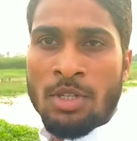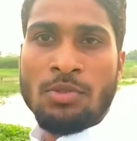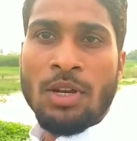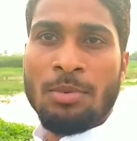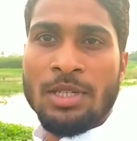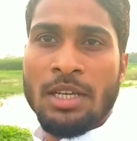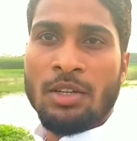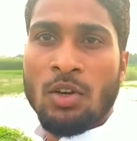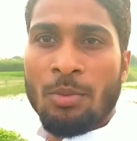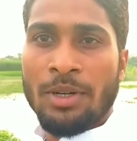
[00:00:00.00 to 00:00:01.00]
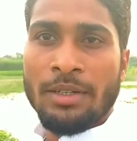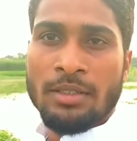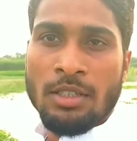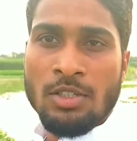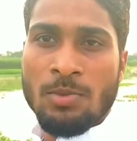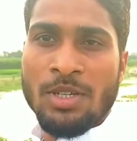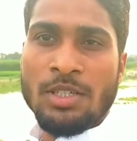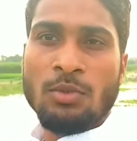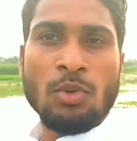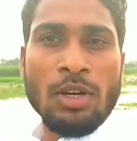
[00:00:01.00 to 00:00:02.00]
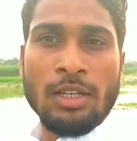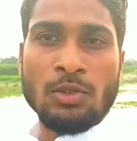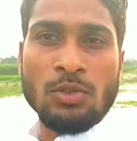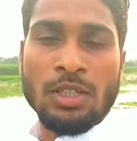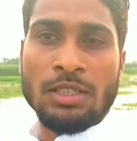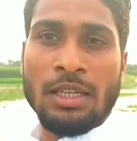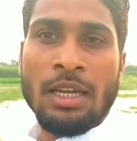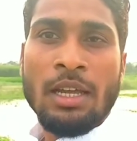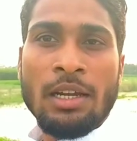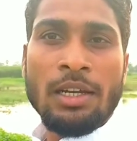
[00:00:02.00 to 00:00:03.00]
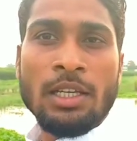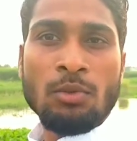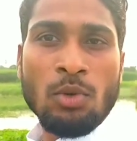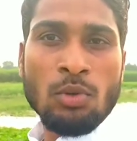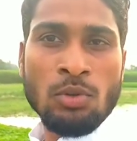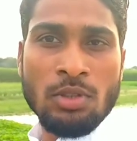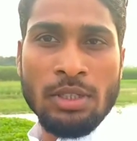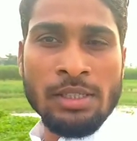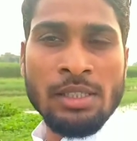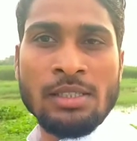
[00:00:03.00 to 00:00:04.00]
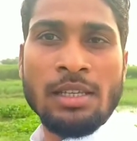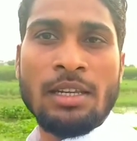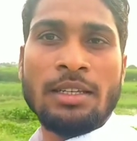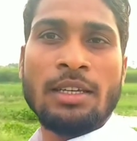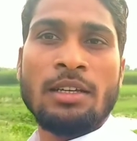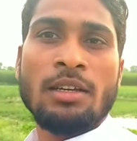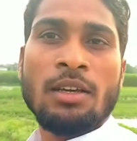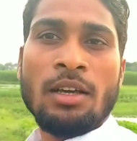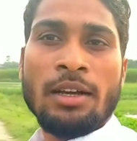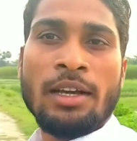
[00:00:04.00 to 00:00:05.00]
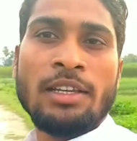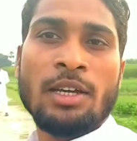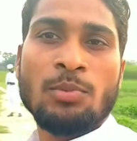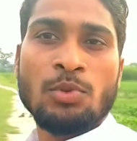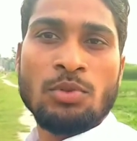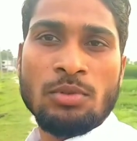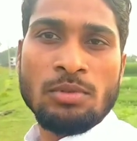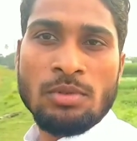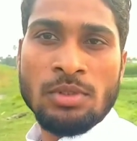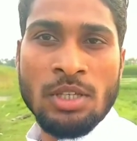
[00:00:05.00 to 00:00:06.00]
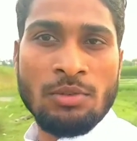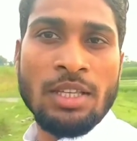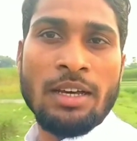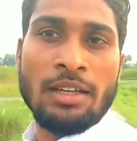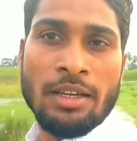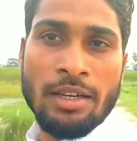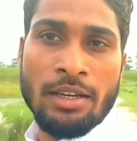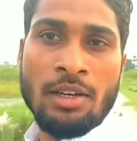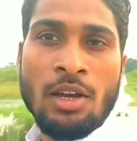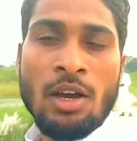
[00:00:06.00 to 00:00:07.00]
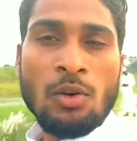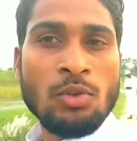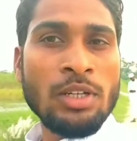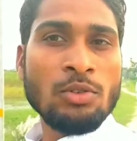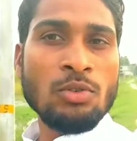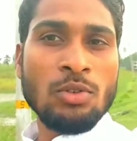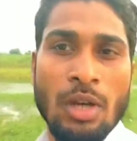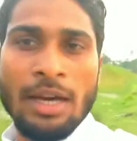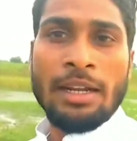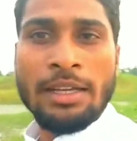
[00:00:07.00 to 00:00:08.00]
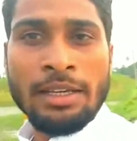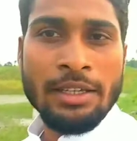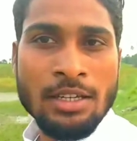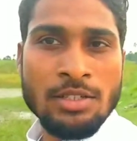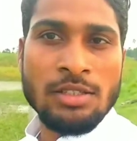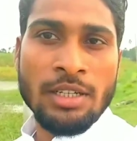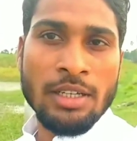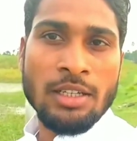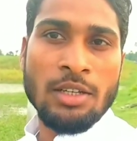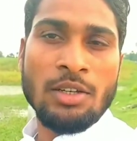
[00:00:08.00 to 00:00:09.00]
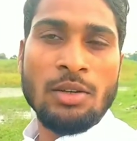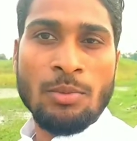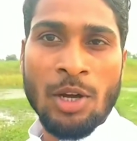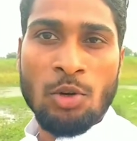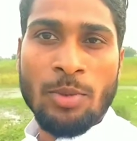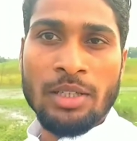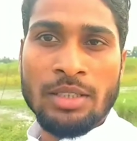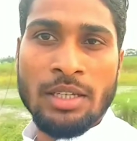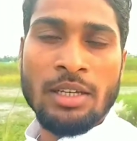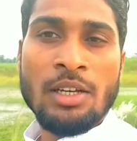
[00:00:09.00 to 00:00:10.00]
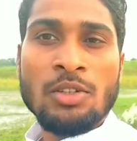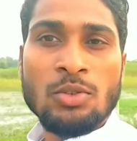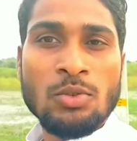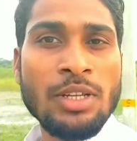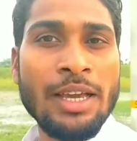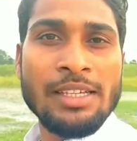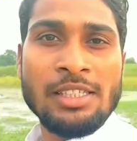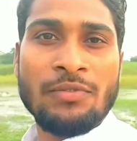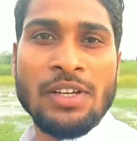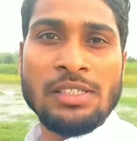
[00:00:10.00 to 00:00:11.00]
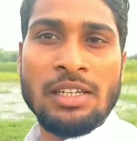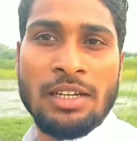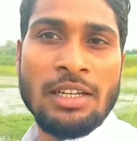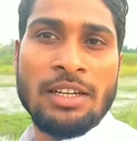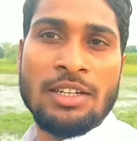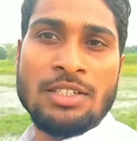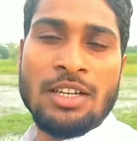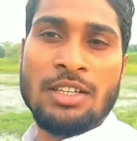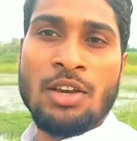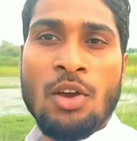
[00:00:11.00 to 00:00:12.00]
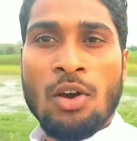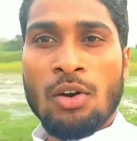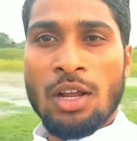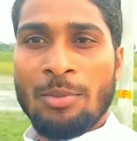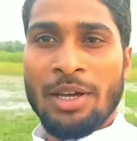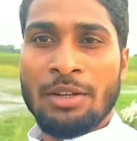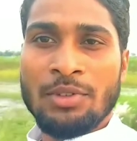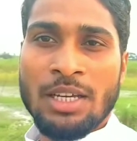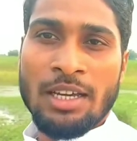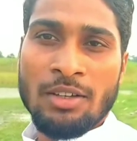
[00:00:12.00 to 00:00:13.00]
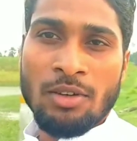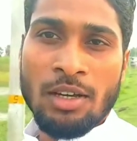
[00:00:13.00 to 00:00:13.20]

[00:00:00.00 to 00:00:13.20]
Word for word: मशवरा भेजा है रिकमेंडेशन जो भेजे हैं वो गलत हो सकते हैं लेकिन वो खुद इसी ज़िले के कल्याणपुर के विधायक है उन्हें तो हर एक एक जगह के मालूम है तो उन्हें ऐसे फैसले नहीं लेने चाहिए और हमारे विधायक